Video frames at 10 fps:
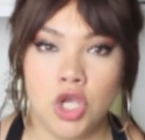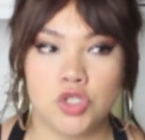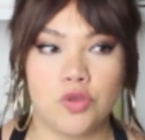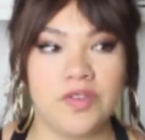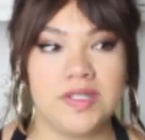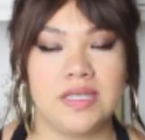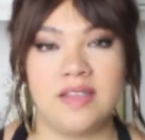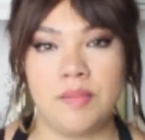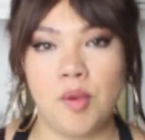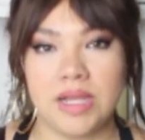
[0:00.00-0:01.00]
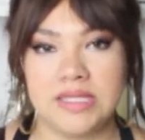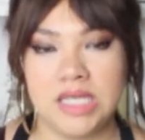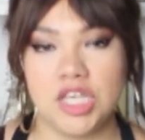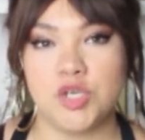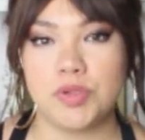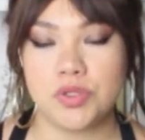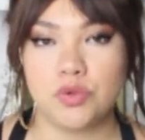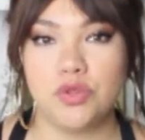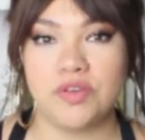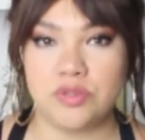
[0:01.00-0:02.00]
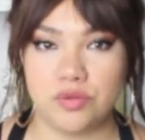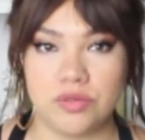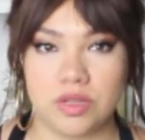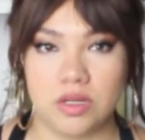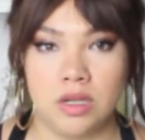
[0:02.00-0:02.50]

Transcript: Je trouve que c'est tellement pratique et je pense qu'on devrait toutes,